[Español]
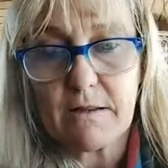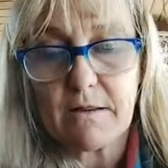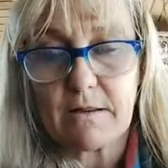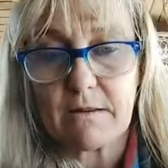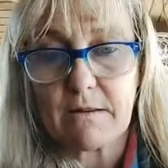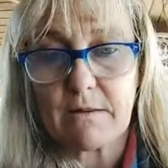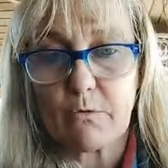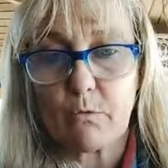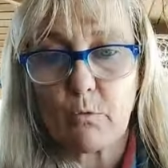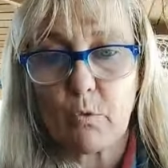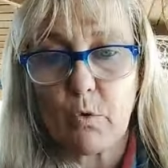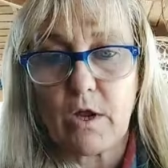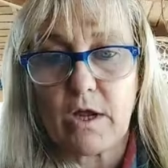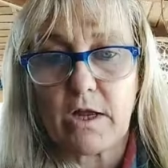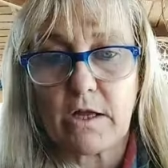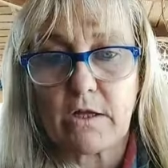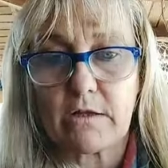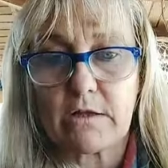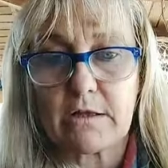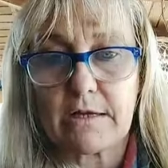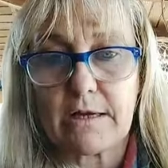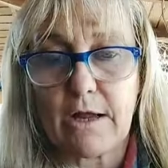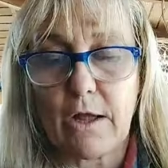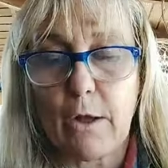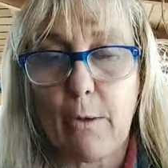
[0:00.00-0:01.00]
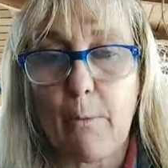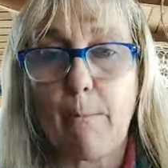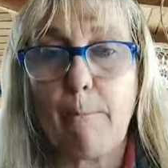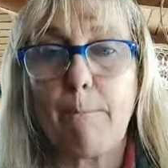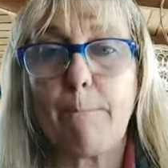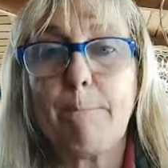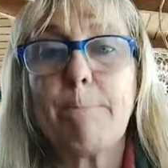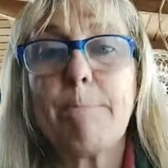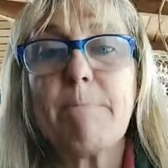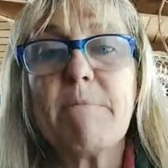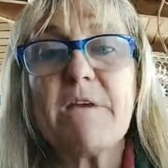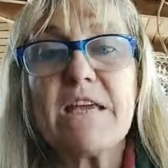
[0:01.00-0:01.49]
nuestra
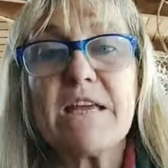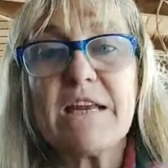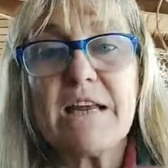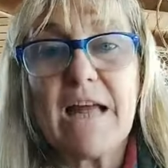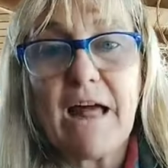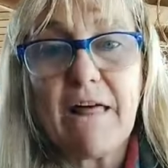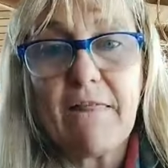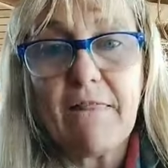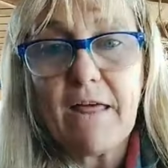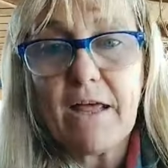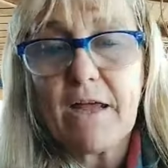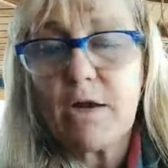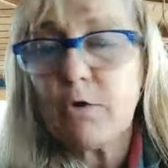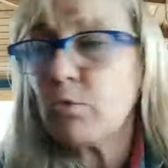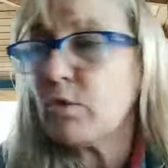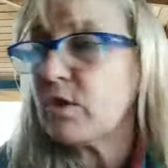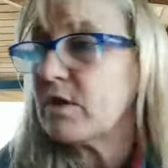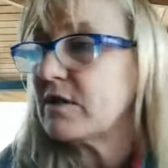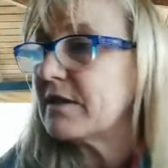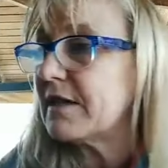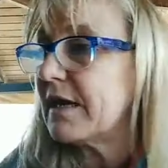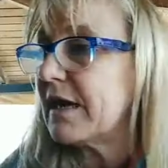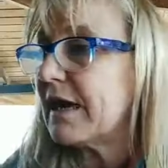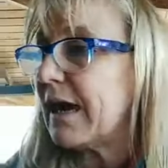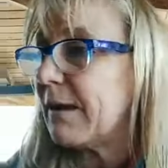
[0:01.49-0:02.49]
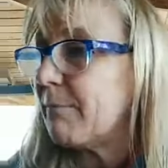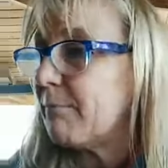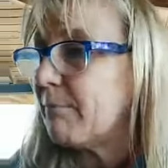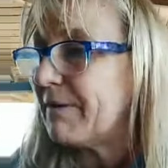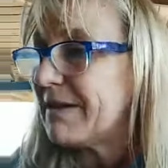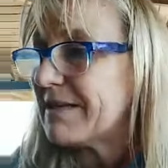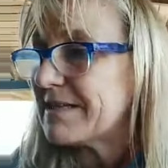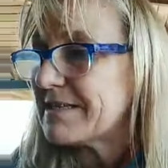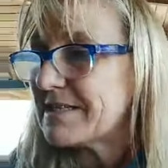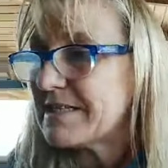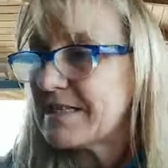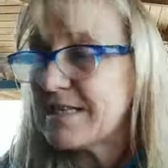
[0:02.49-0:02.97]
mirada y nuestra
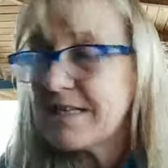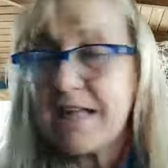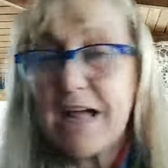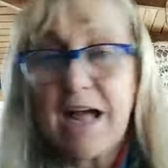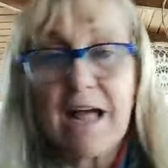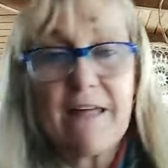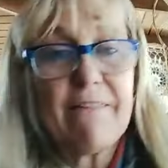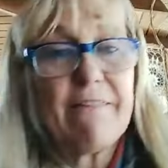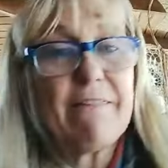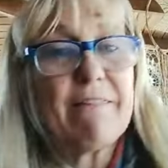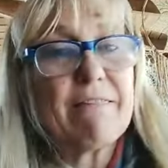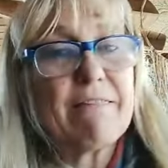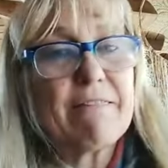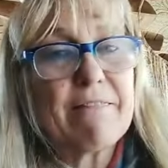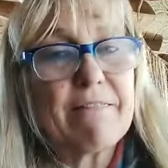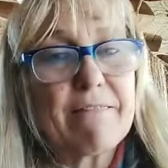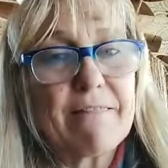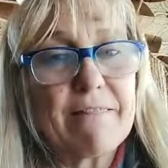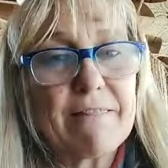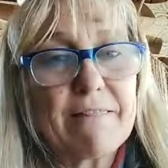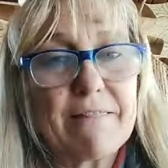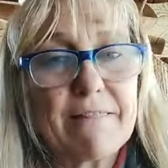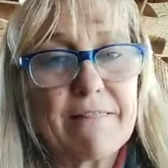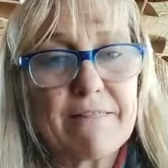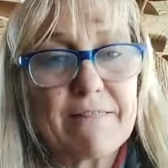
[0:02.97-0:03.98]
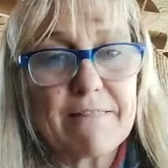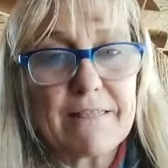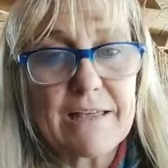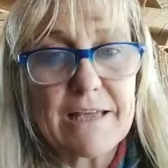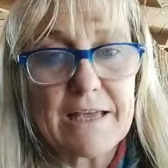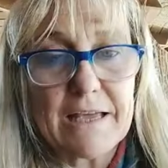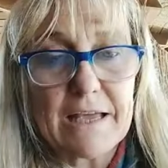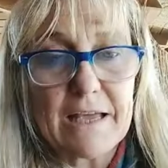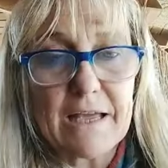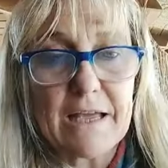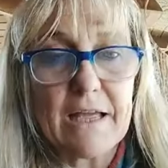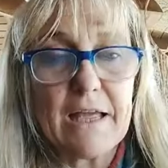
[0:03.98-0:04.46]
capacidad de
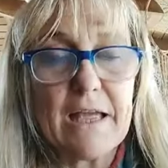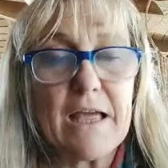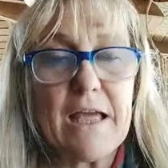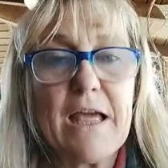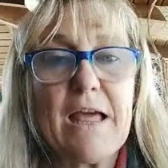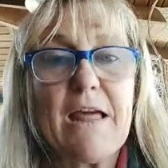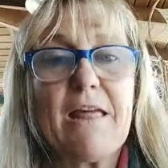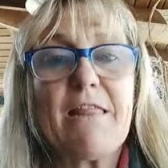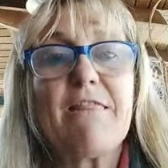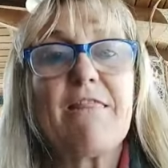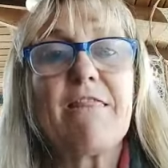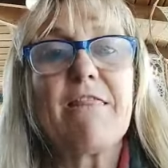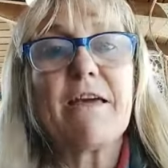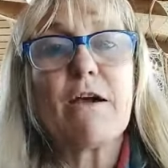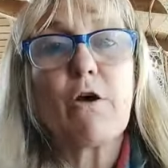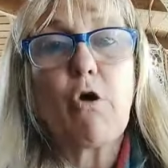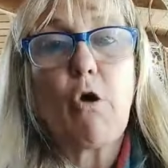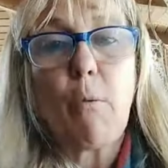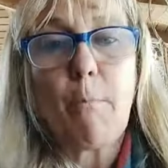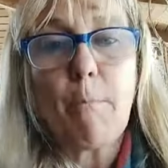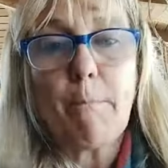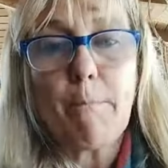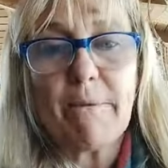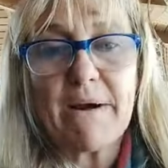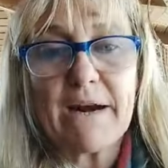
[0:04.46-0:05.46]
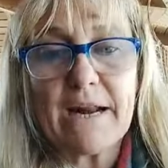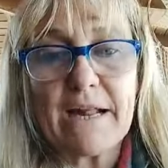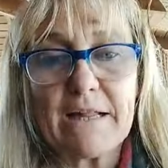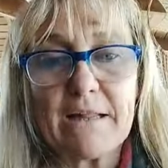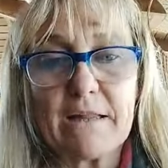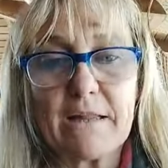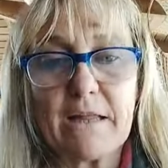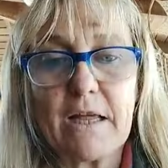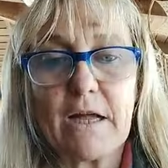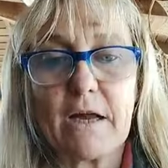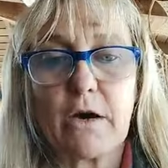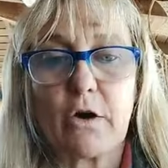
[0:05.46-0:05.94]
qué? De
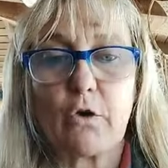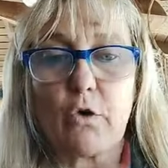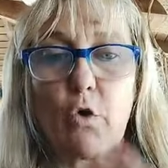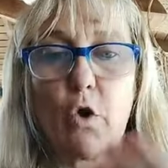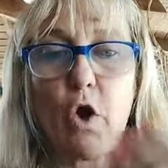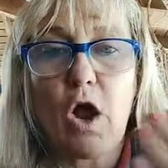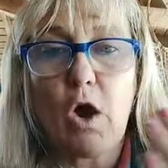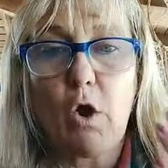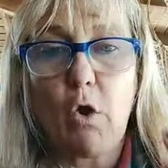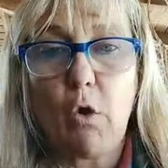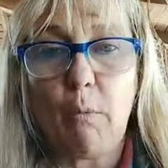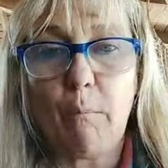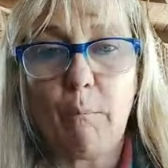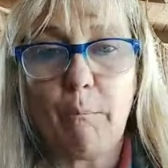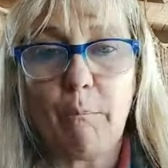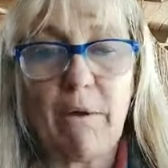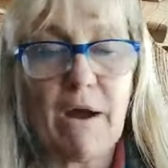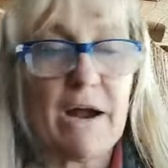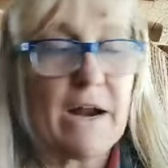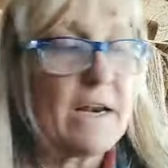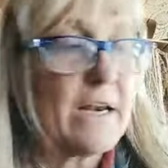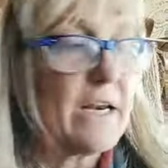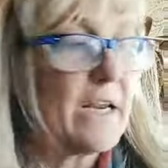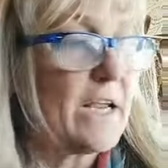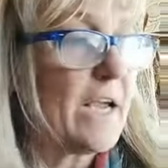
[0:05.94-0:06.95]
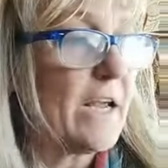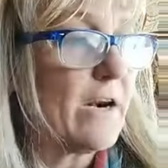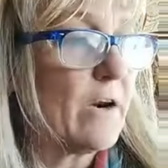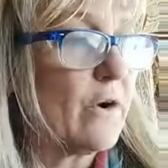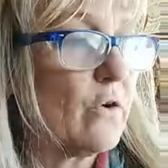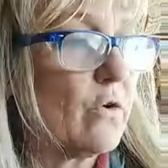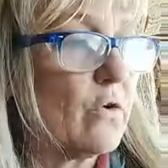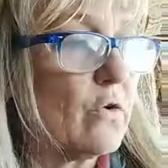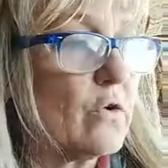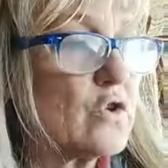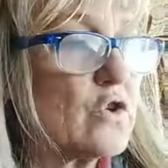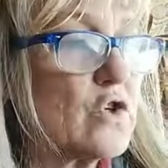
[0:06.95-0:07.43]
comprendernos,
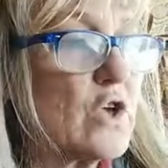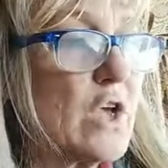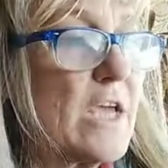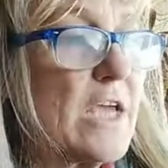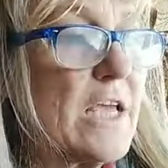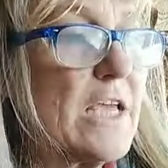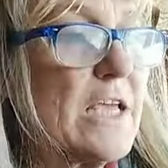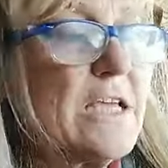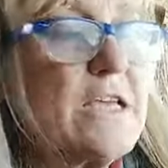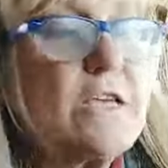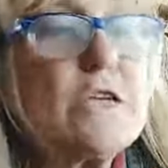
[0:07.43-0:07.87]
acompañarnos y